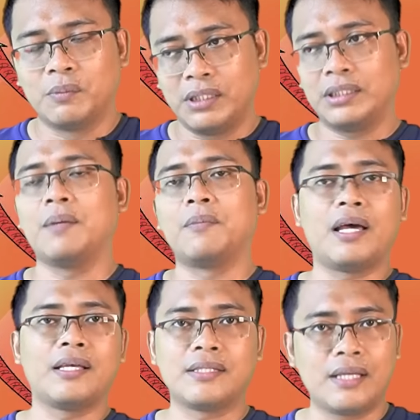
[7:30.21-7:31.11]
pemerintah
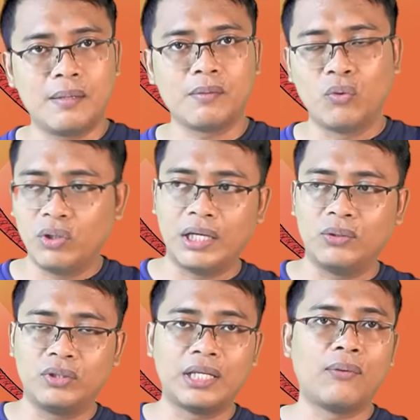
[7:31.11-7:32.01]
merasa kuliah
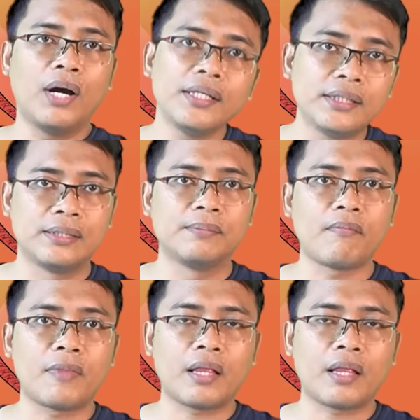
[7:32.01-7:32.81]
itu tidak wajib,